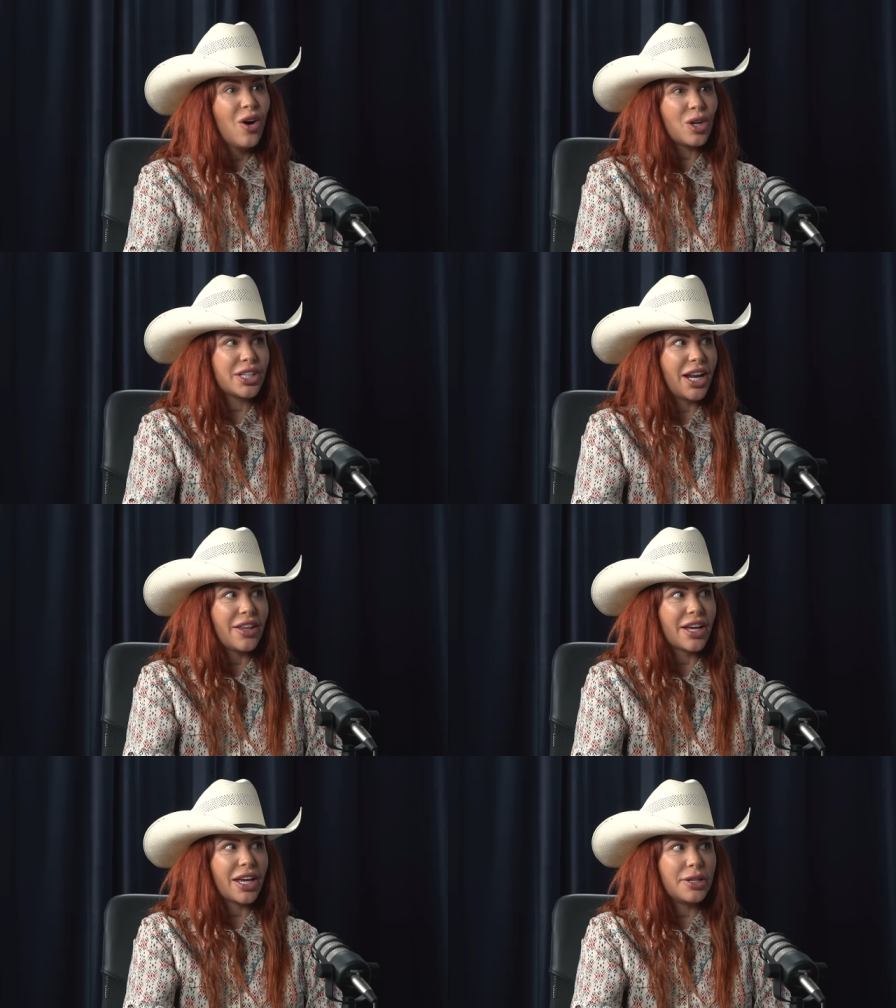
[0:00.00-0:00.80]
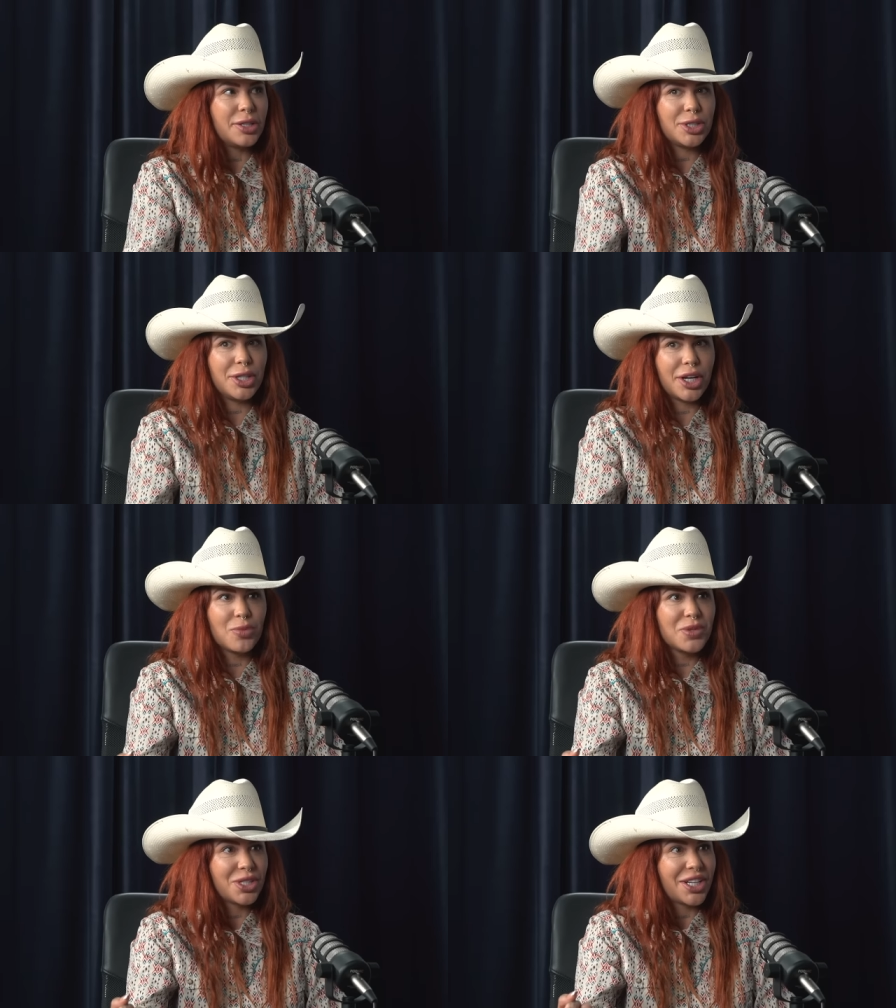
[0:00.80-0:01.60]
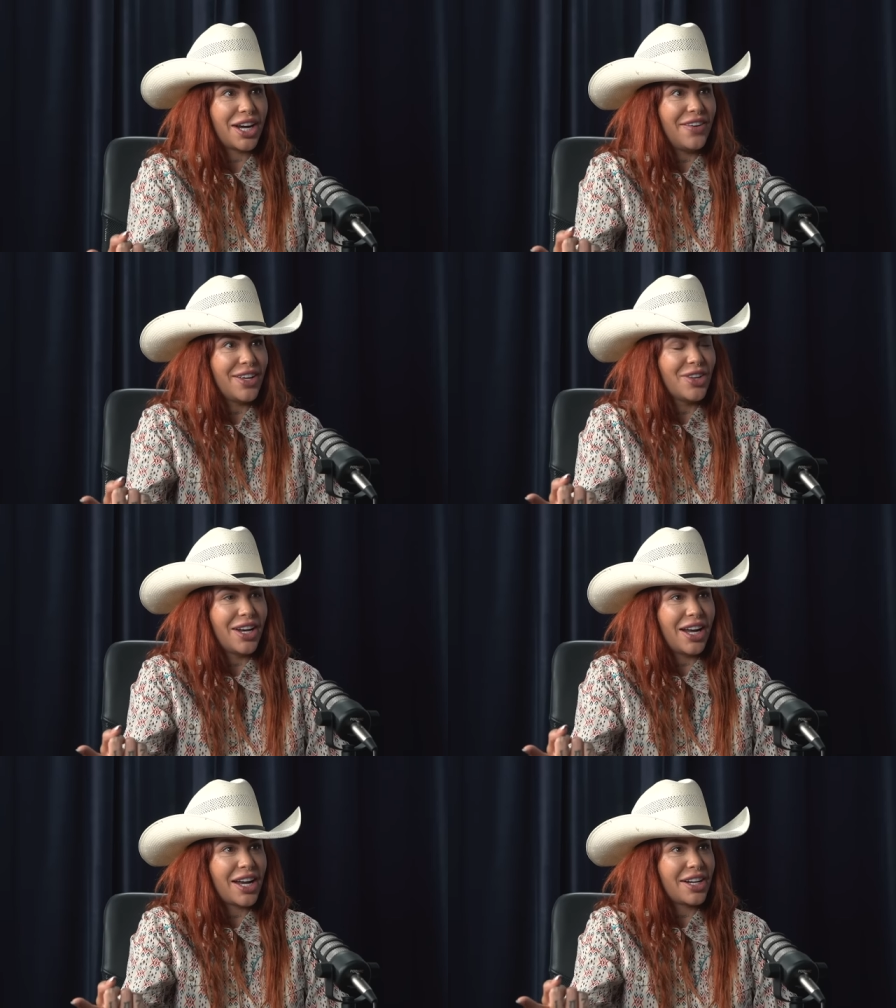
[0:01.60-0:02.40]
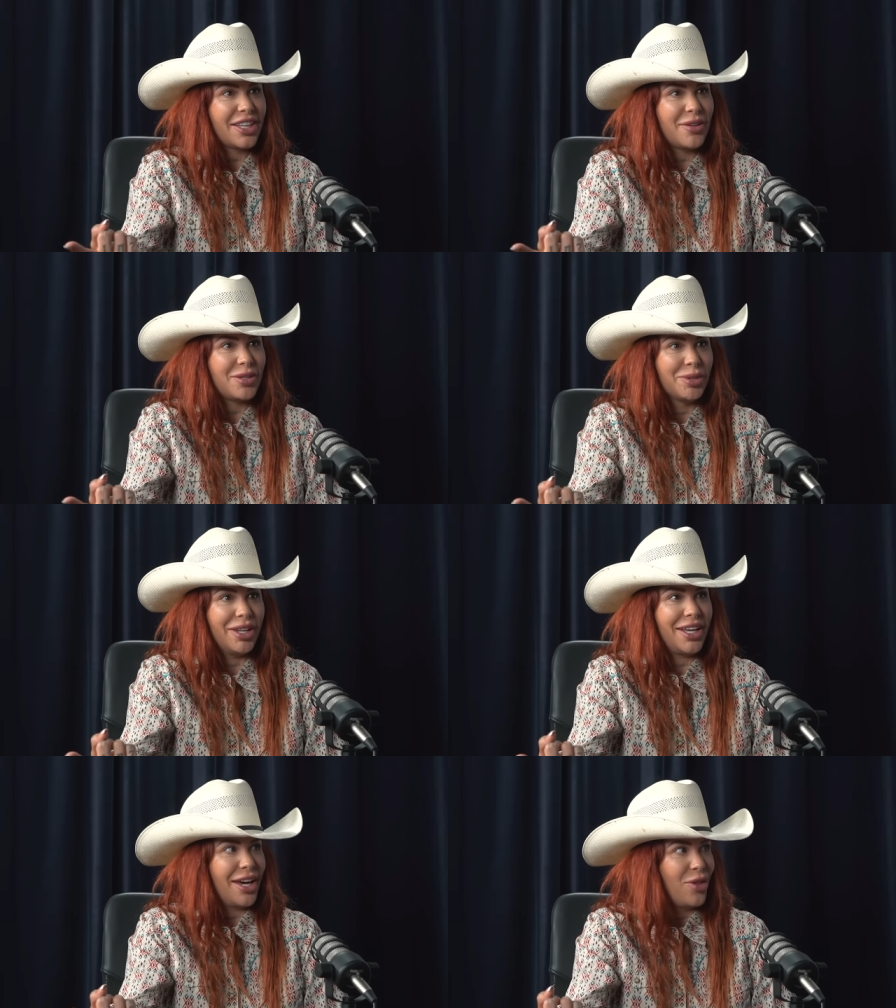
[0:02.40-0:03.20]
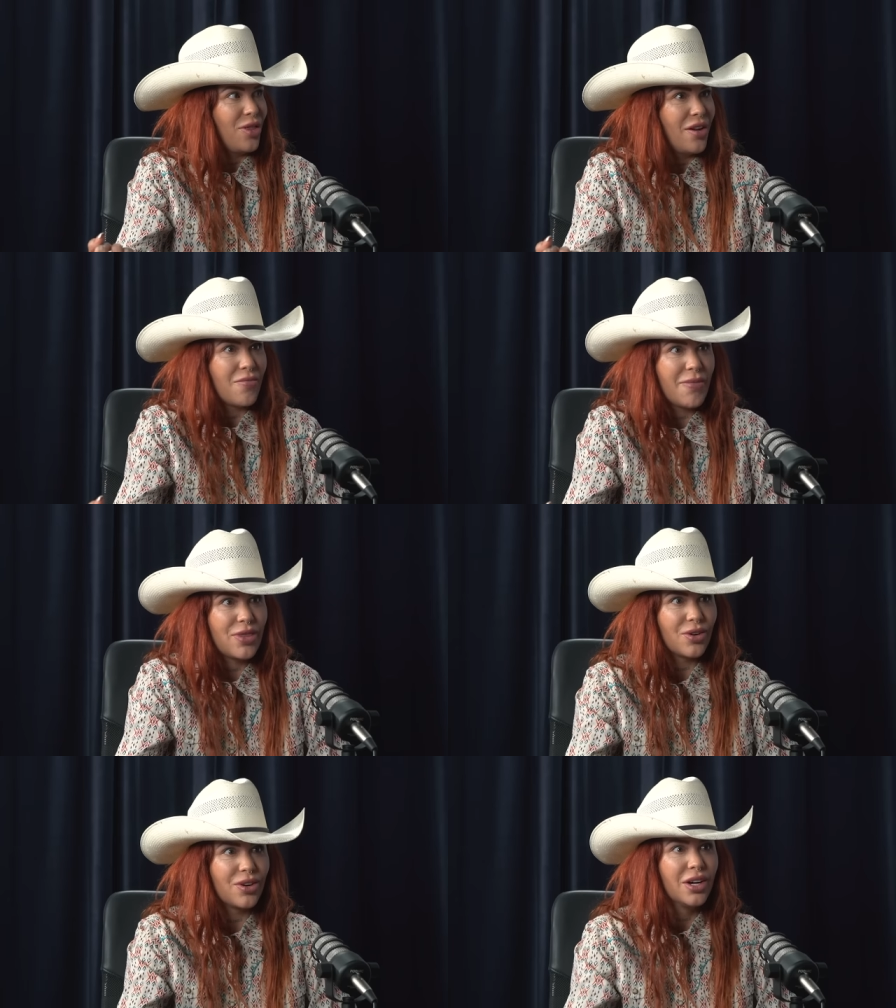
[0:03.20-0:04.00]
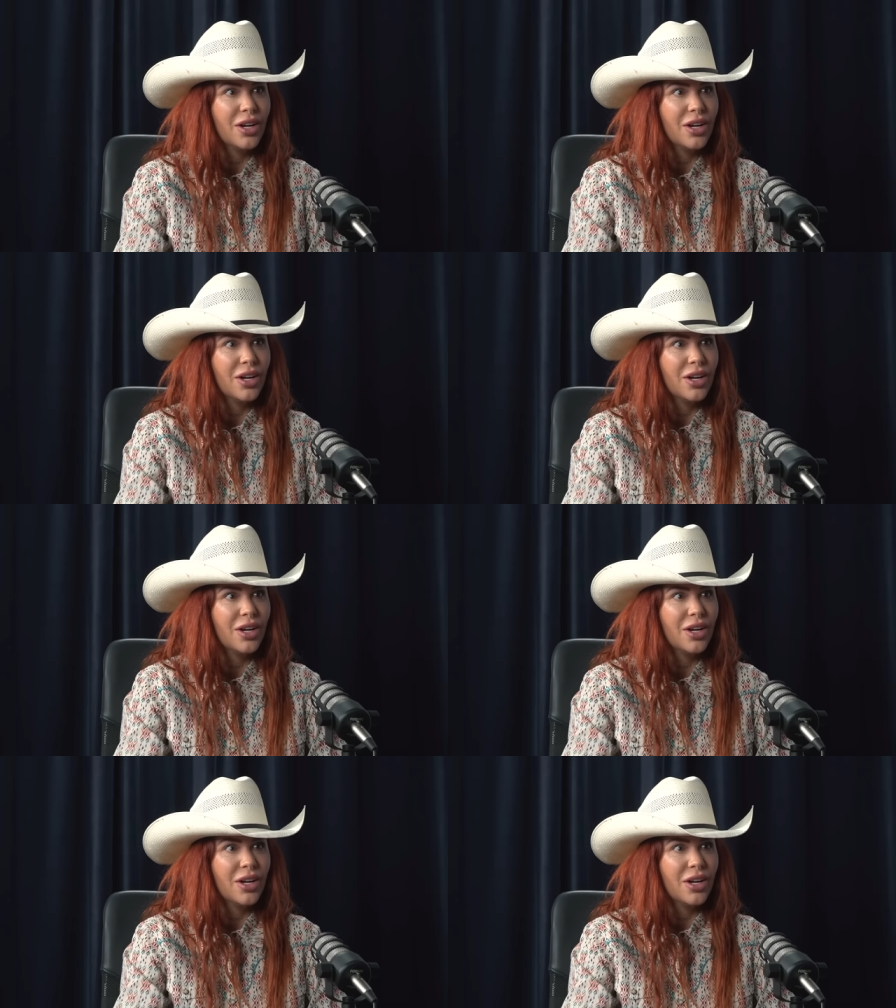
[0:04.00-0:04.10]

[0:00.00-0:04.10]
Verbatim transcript: o será de que, y si decomiso ese caballo de la carreta de basura, de que a dónde lo mando,